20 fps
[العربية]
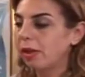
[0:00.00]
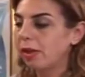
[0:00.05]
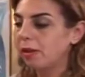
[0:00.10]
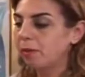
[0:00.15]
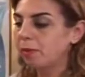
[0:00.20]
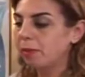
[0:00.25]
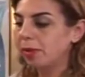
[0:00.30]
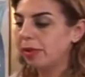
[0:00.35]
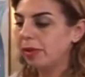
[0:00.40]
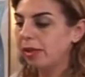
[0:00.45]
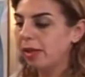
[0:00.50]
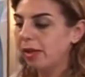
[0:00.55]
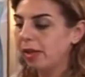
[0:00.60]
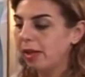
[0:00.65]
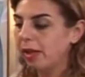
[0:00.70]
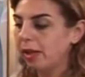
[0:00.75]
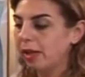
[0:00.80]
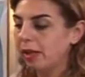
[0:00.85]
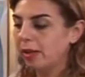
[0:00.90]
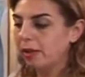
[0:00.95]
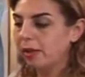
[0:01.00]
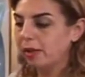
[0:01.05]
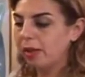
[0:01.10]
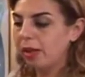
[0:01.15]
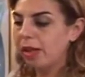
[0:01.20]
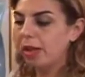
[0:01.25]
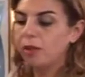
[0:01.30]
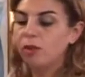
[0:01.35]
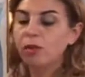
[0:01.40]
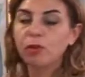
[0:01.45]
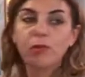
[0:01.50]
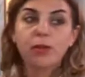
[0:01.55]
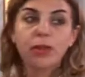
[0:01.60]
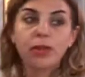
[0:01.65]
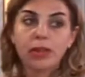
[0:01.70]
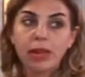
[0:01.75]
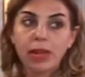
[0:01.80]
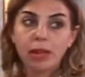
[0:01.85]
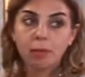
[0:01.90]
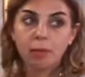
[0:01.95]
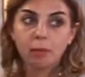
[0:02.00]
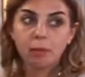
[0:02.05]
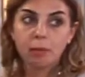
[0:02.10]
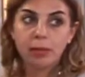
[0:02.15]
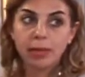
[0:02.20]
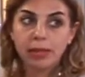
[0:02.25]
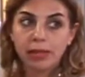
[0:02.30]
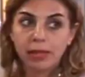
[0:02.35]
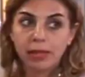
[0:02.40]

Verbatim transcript: uh, بدي اعطيهم فكره عن بلاد